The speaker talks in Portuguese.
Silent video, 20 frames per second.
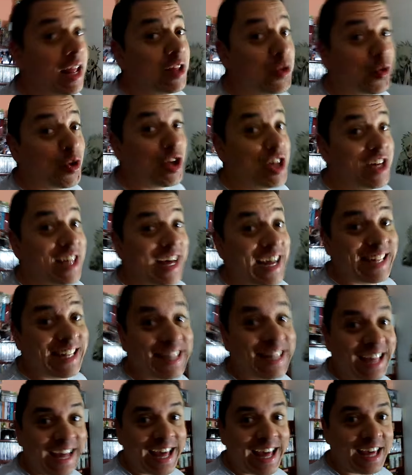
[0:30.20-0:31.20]
Ele entrou
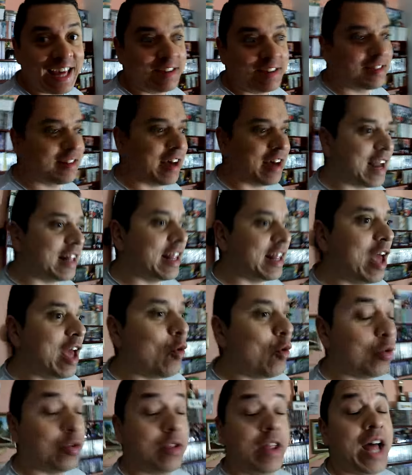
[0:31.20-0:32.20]
dia 10,
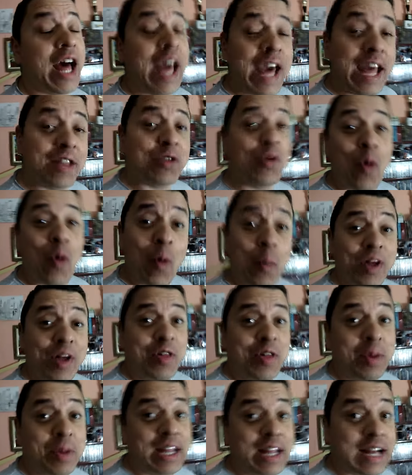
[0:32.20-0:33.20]
cara, na, na
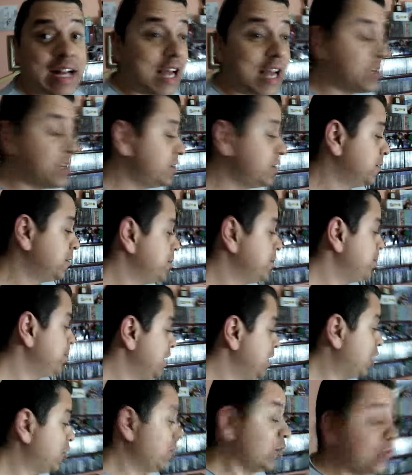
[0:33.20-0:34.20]
retrocompatibilidade.
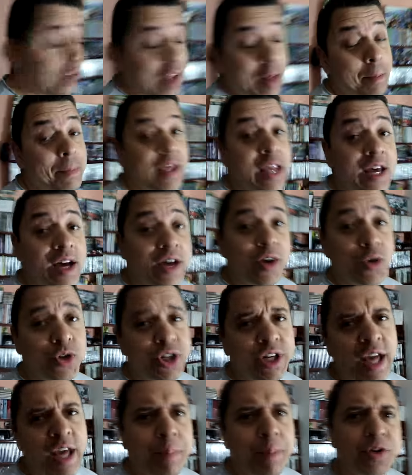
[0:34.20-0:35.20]
Eu não
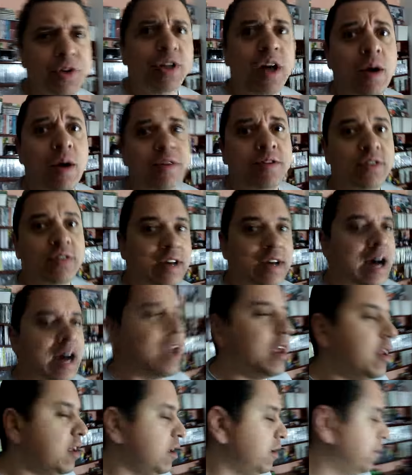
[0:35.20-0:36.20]
sabia, eu cheguei para jogar o
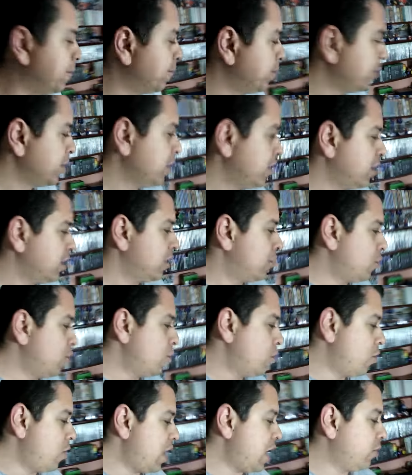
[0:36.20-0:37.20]
Skyrim,
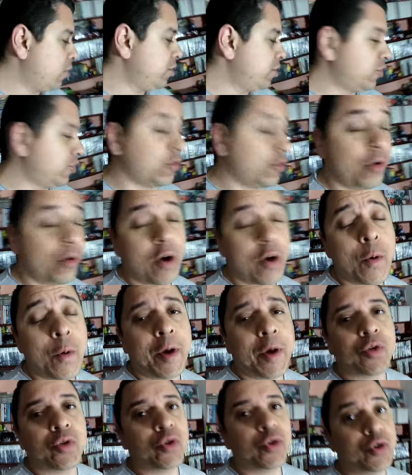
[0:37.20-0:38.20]
o Elder
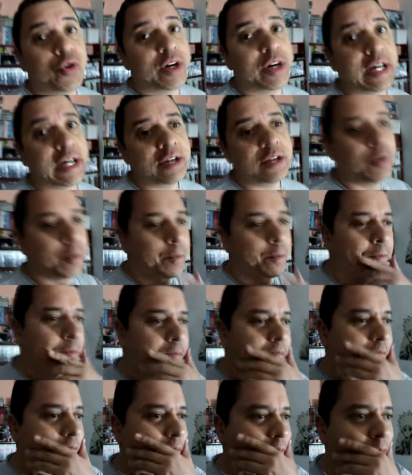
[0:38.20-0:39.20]
Scroll que eu tô
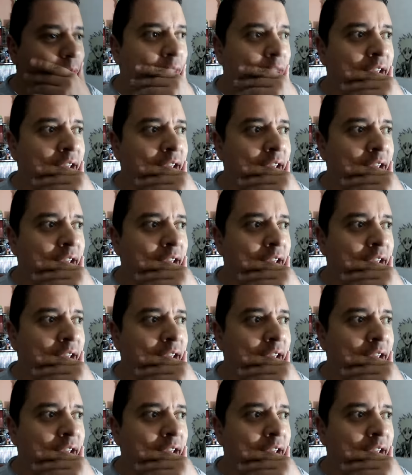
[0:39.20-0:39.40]
jogando,